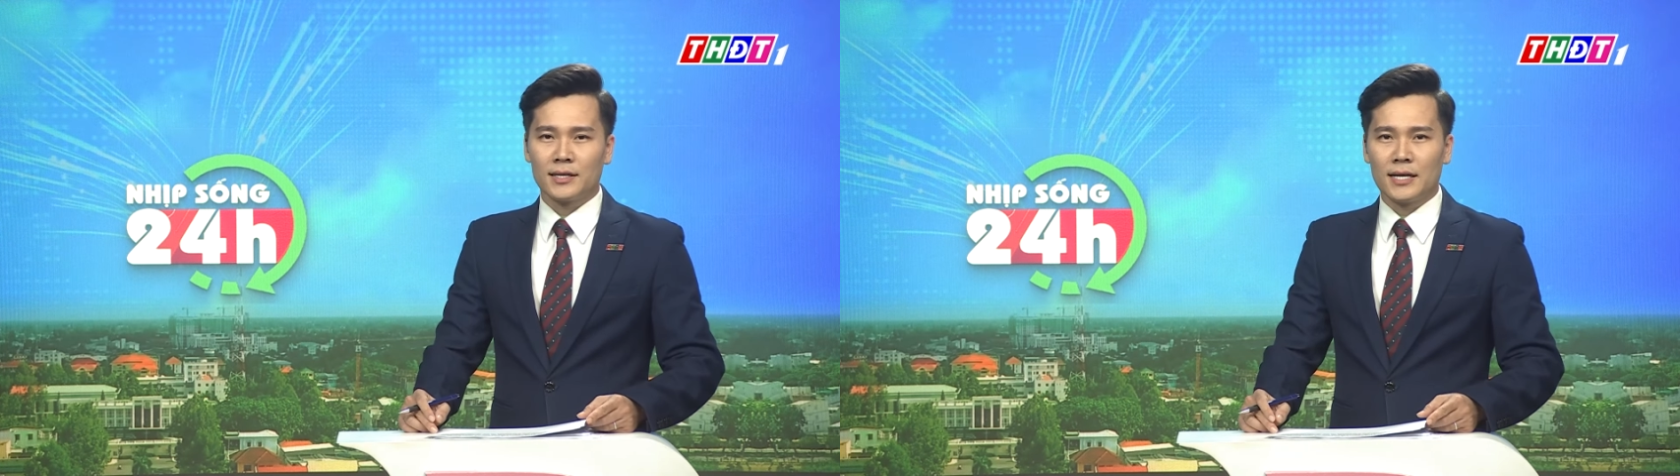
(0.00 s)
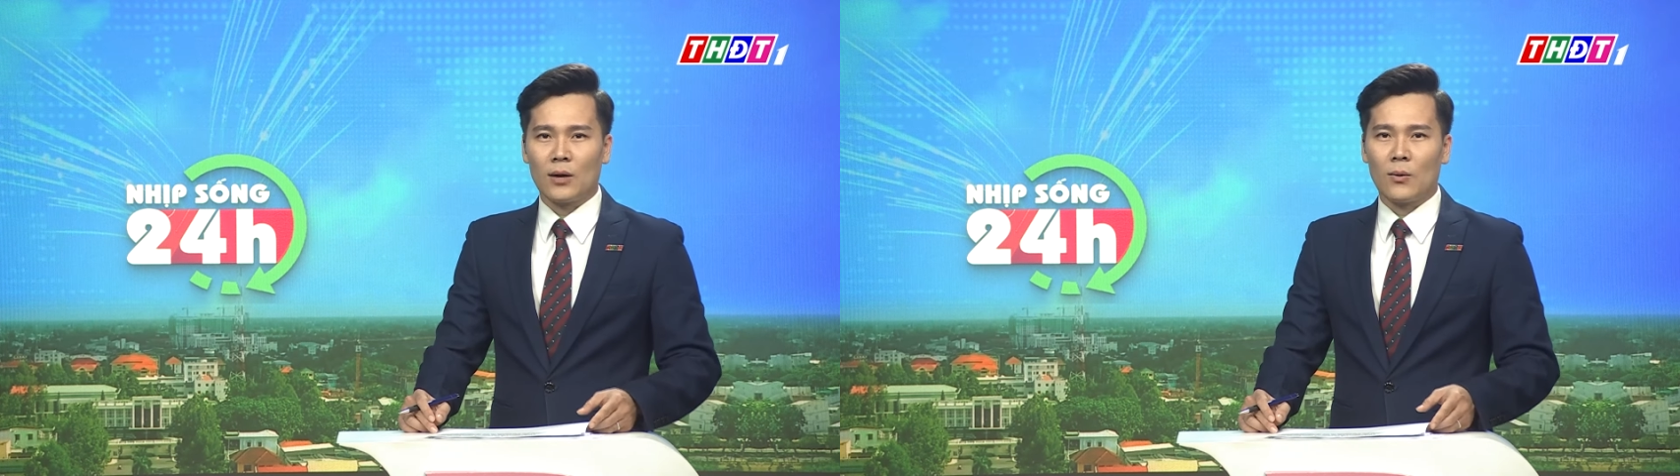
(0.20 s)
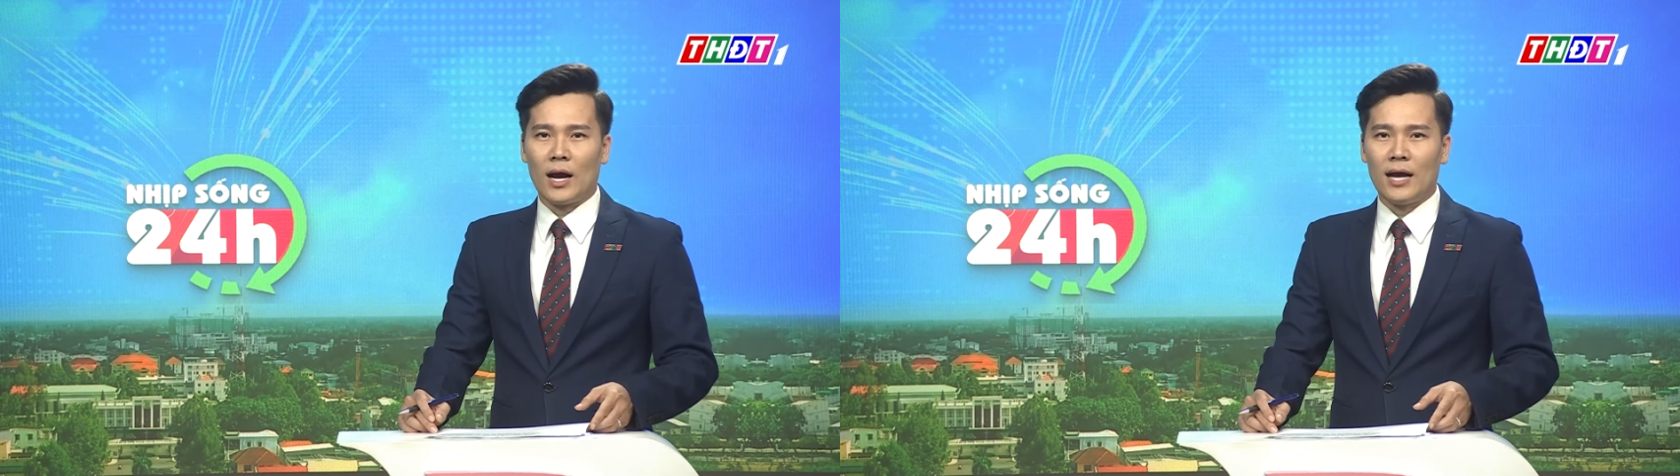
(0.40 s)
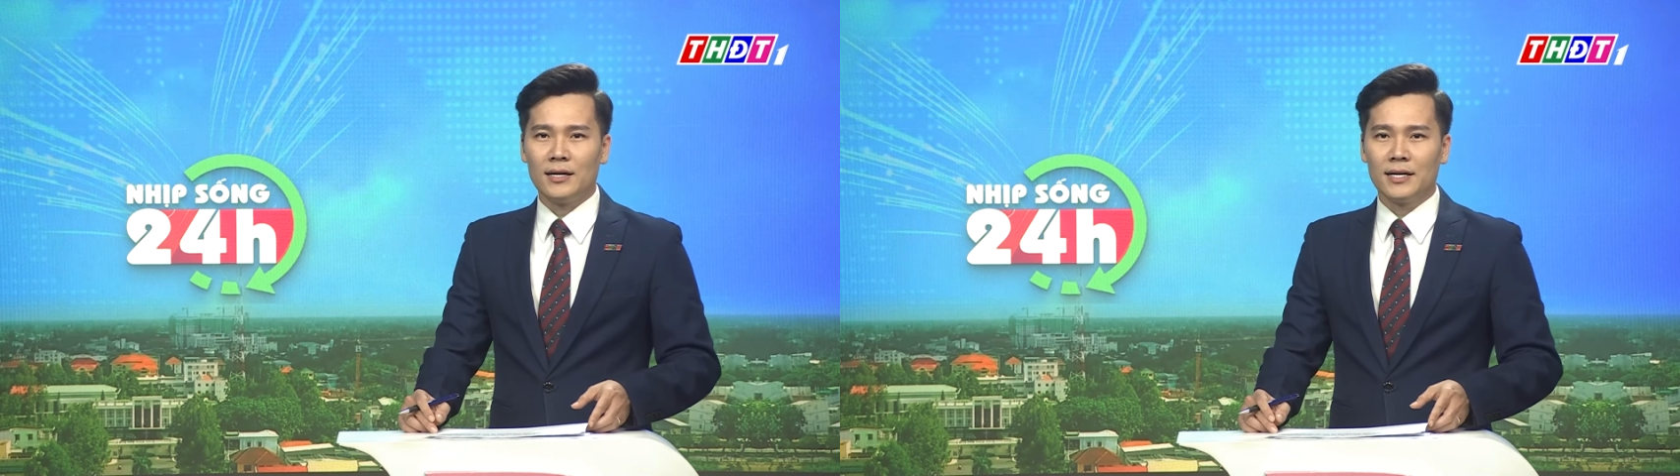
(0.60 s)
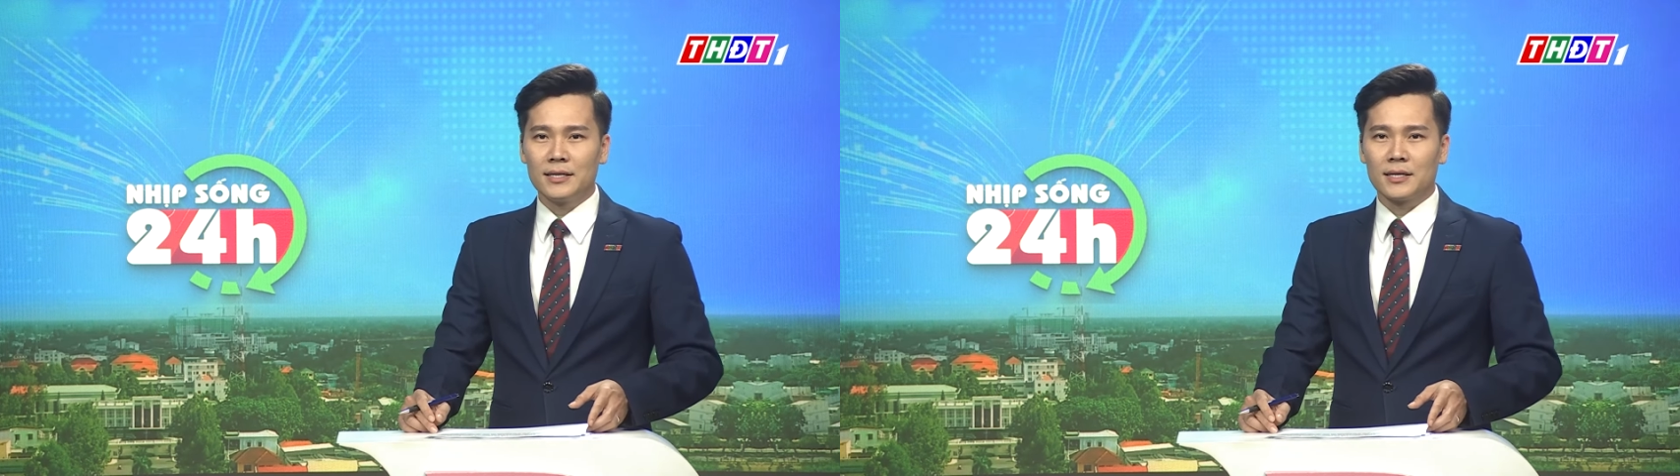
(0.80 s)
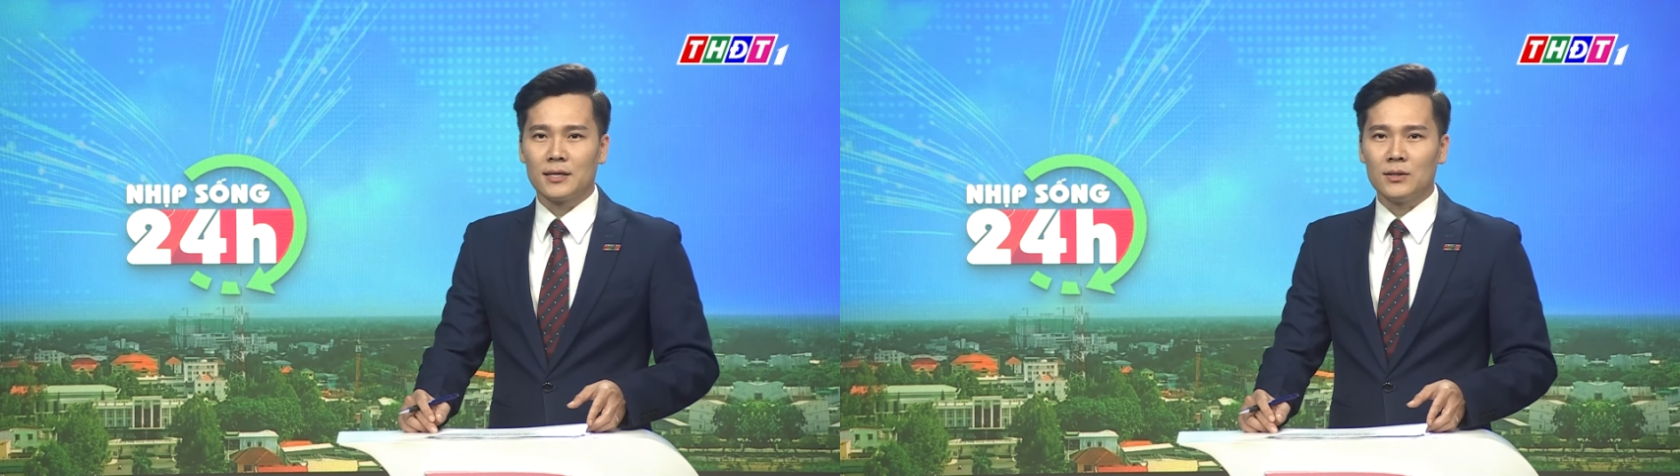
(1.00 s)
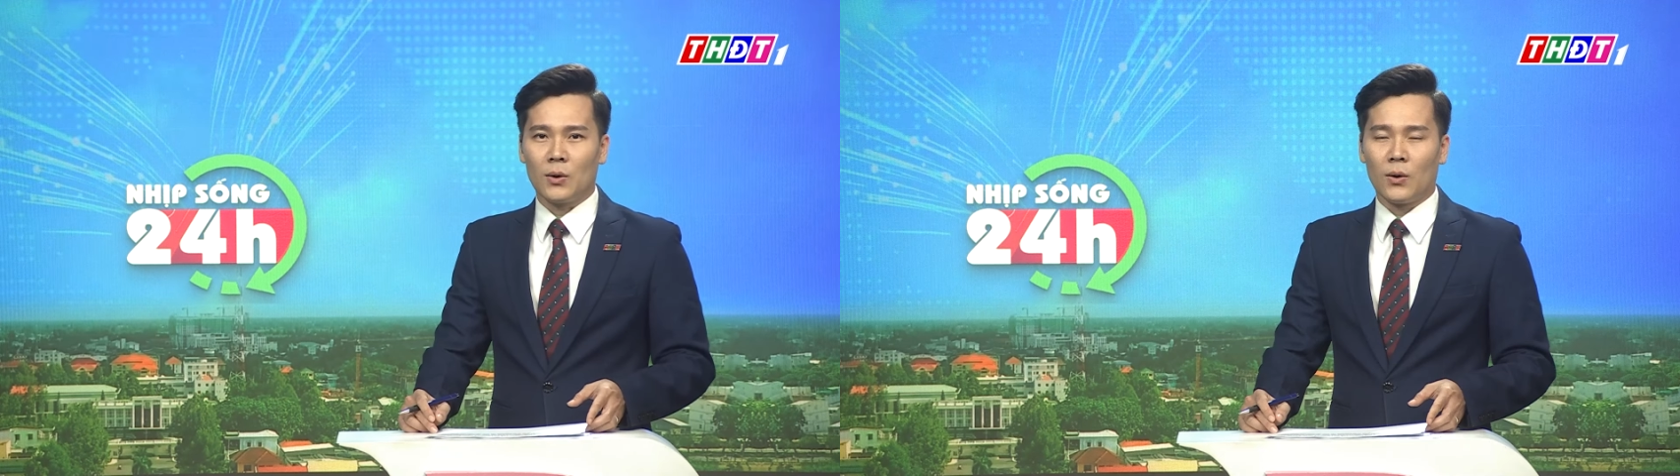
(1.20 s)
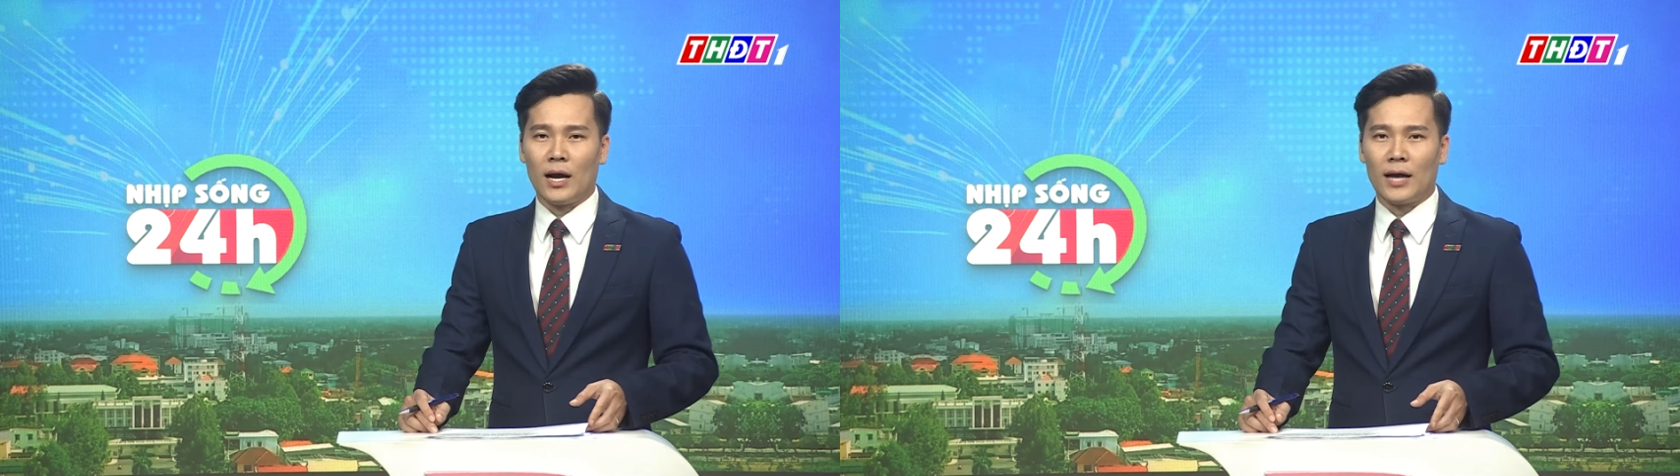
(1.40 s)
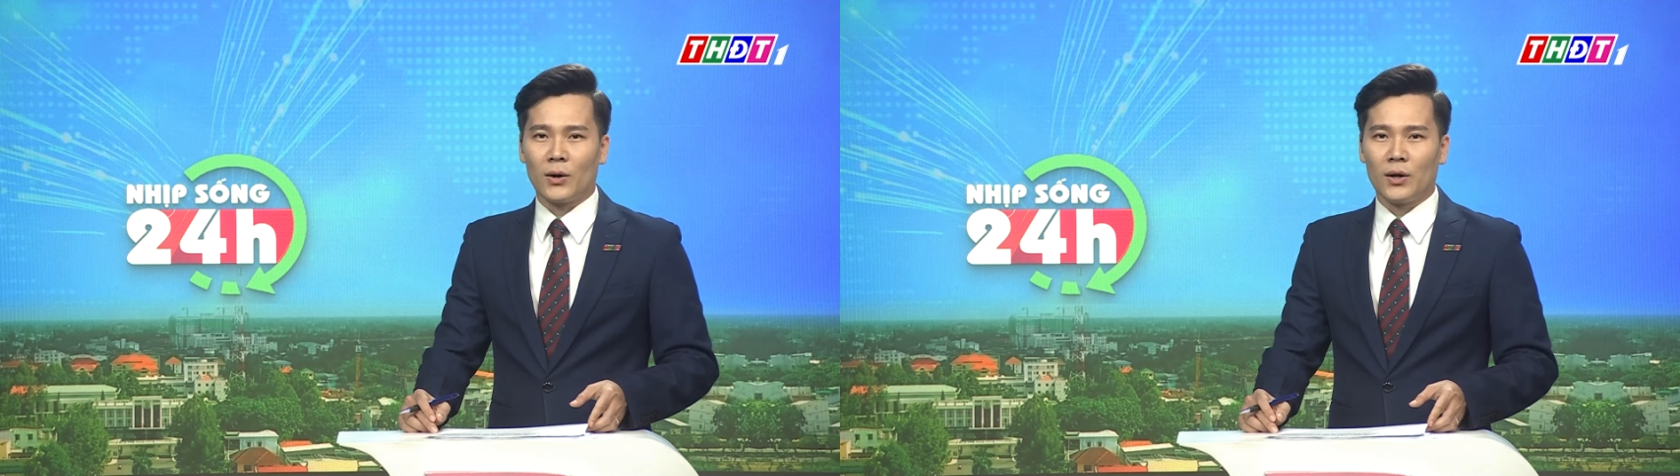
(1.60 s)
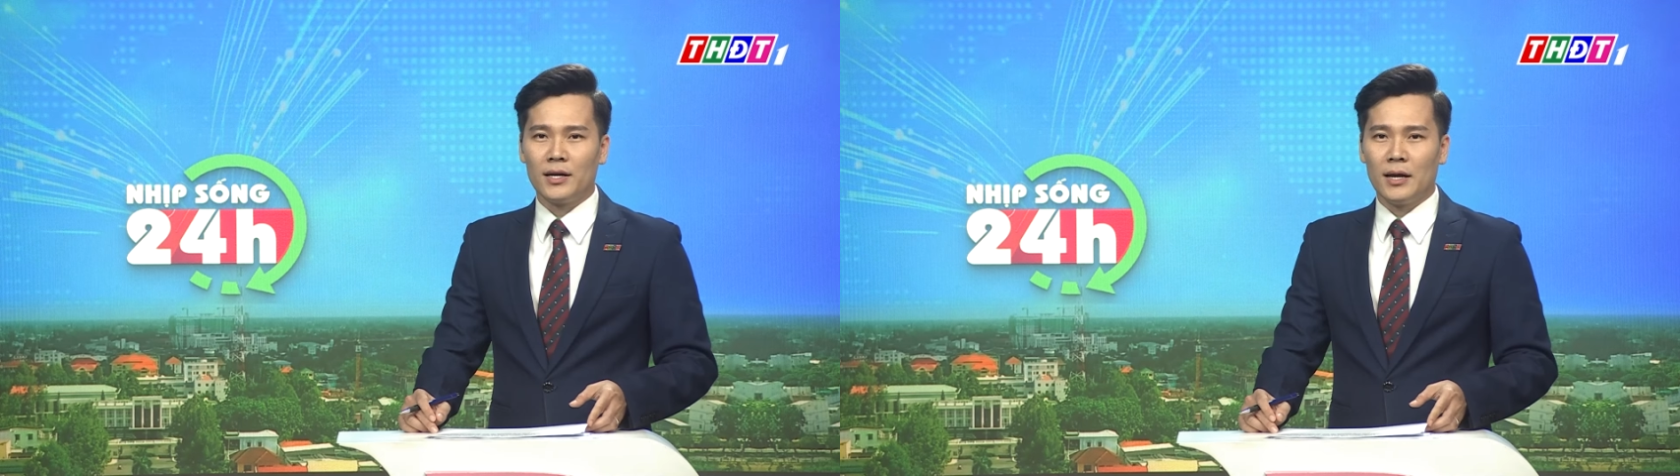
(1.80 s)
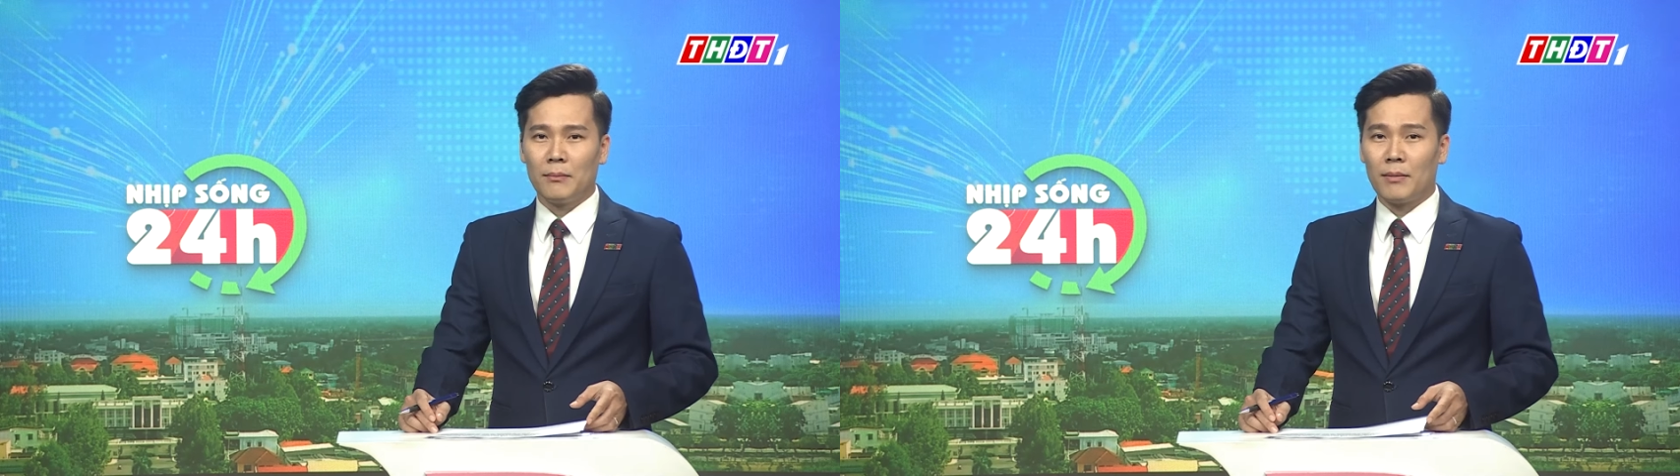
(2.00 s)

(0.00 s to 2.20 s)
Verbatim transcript: văn hóa, lý tưởng của Hà Nội